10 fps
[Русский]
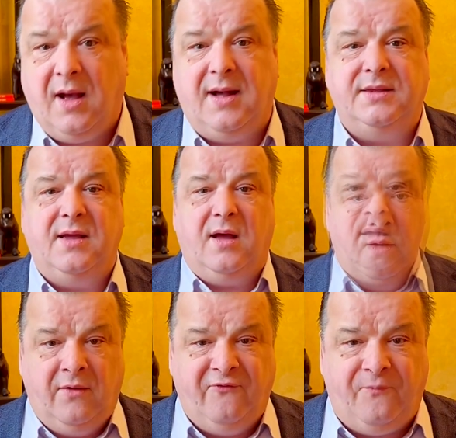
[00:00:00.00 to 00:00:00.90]

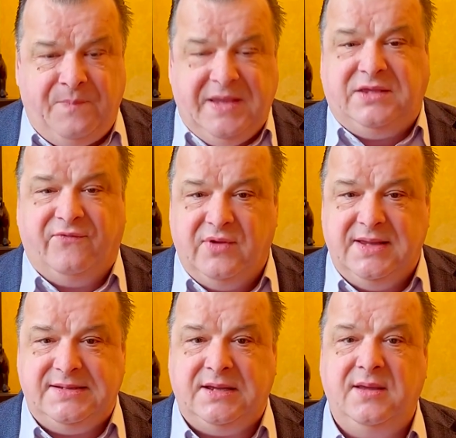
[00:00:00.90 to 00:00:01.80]
Она
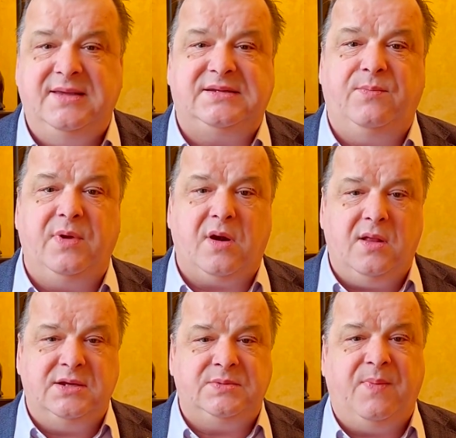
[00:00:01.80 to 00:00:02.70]
впитывалась и собиралась